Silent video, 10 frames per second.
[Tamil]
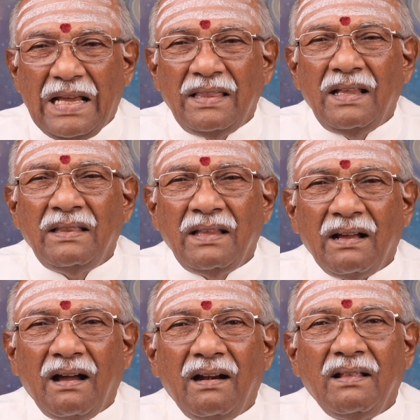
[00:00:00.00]
எந்தெந்த
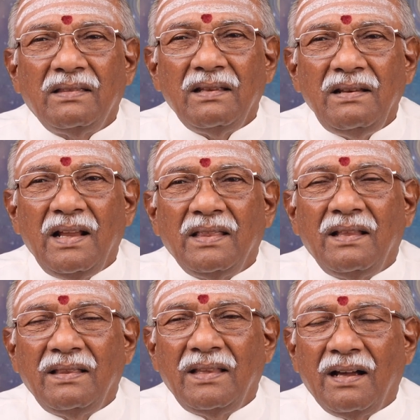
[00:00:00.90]
காலத்தில்
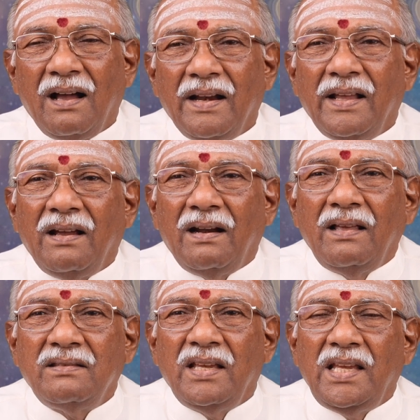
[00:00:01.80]
எந்தெந்த
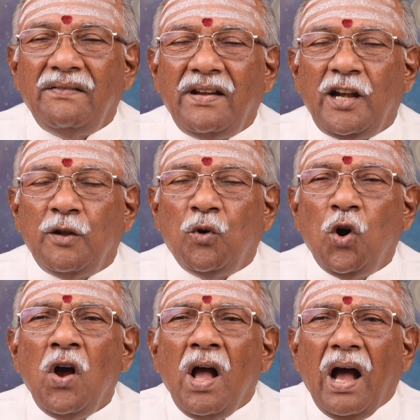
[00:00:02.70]
காரியங்களை செய்ய வேண்டுமோ
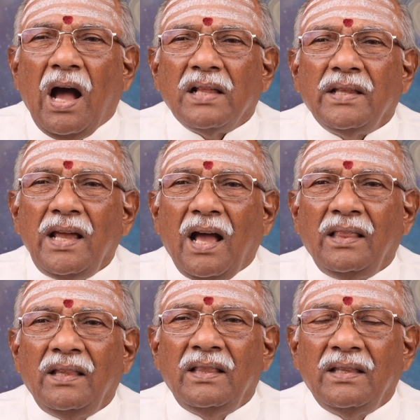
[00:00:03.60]
அதை
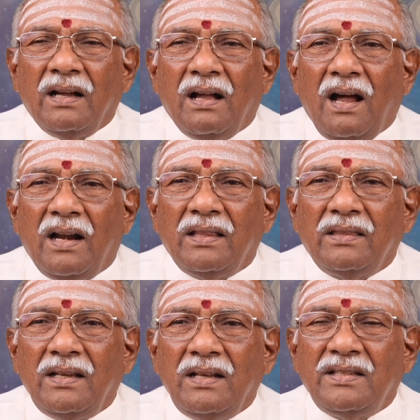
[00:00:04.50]
அந்தந்த
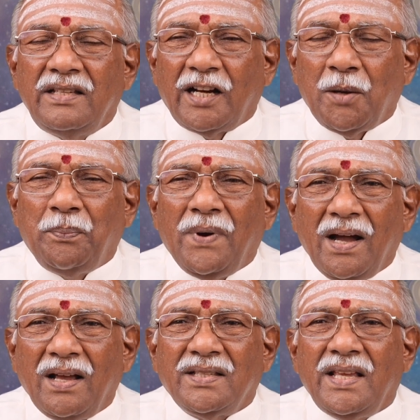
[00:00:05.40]
காலத்தில்
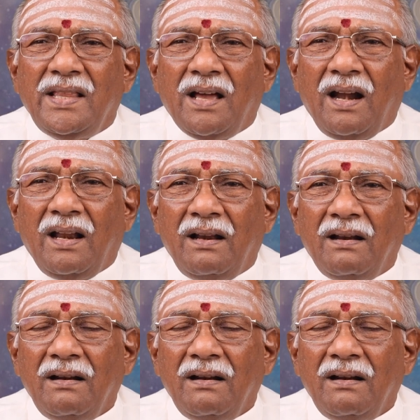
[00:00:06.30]
சிறப்பாக செய்தால்